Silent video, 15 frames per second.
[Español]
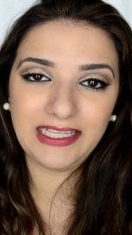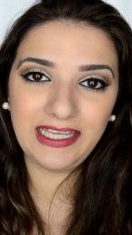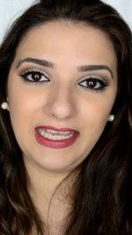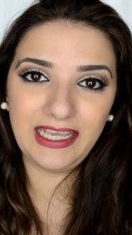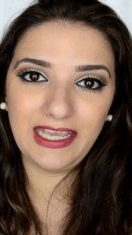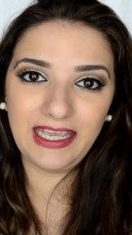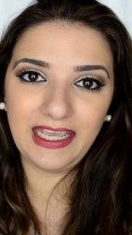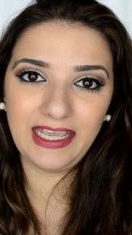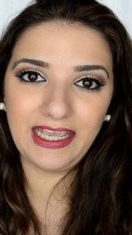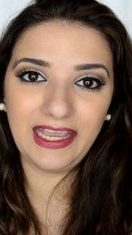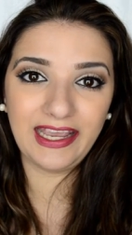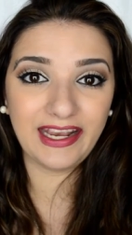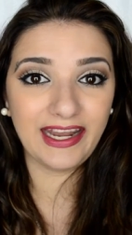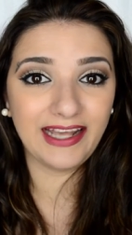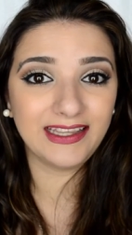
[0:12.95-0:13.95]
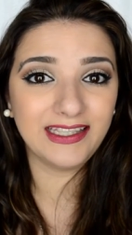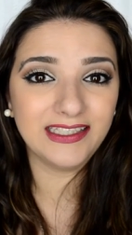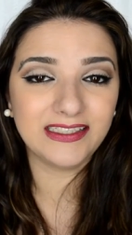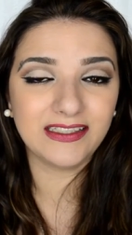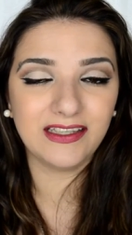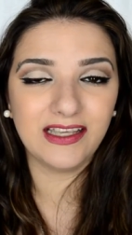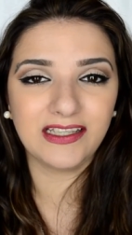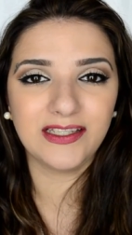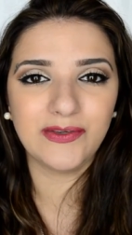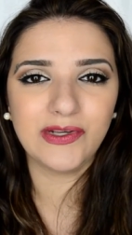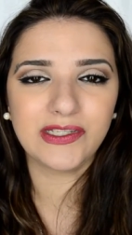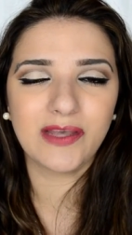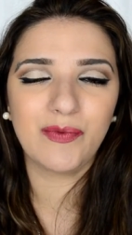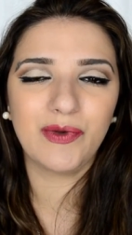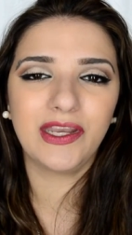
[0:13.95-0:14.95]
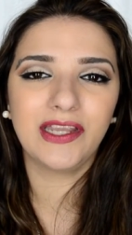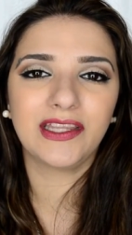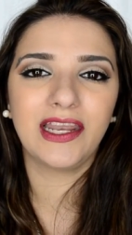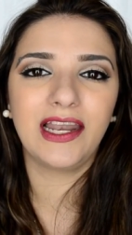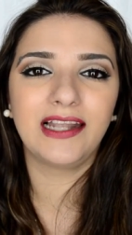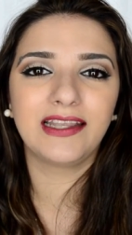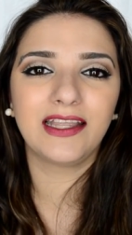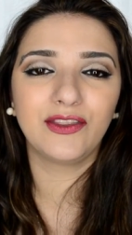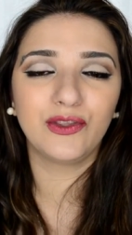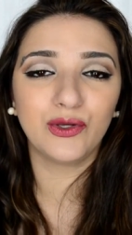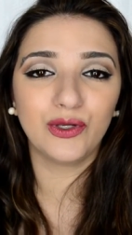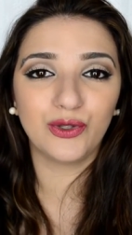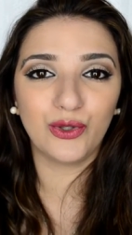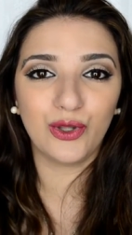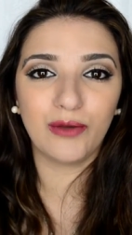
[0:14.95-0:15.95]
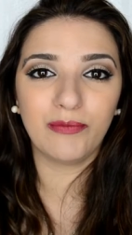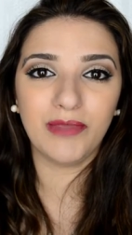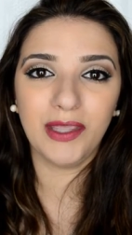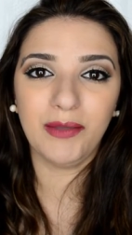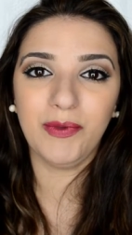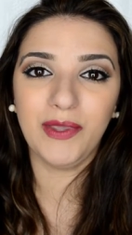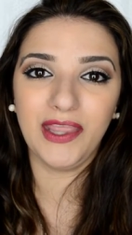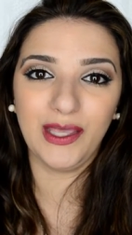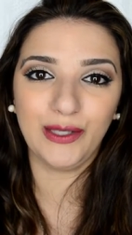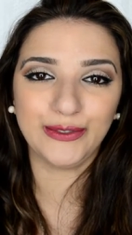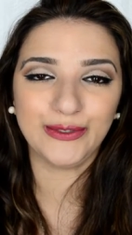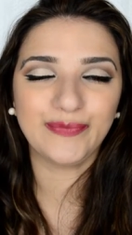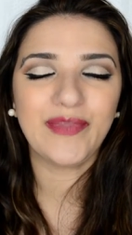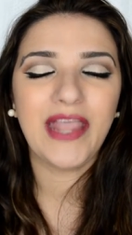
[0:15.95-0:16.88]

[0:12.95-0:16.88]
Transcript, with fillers: eh, es gratis y así vas a poder estar al tanto de todos mis vídeos